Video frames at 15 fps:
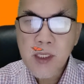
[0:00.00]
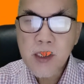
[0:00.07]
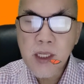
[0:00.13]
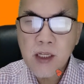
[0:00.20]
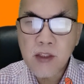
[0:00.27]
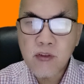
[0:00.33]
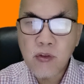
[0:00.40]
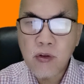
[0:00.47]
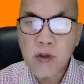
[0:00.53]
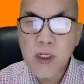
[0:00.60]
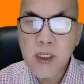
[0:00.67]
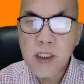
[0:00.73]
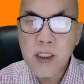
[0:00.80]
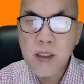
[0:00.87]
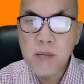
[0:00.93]
Yang
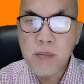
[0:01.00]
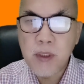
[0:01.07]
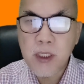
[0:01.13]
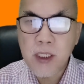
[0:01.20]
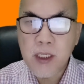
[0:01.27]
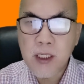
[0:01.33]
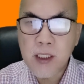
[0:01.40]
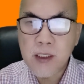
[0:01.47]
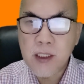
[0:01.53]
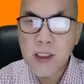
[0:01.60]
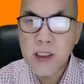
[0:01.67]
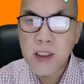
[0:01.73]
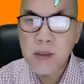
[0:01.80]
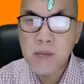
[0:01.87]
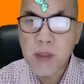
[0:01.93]
seorang
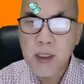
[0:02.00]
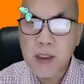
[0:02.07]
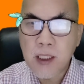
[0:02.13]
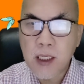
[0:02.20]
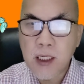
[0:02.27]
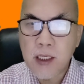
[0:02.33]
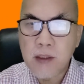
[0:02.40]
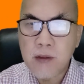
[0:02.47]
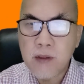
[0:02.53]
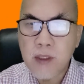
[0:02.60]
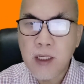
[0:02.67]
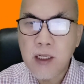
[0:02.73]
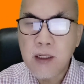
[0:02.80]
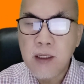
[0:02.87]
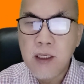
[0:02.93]
diberikannya lima
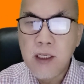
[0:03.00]
talenta,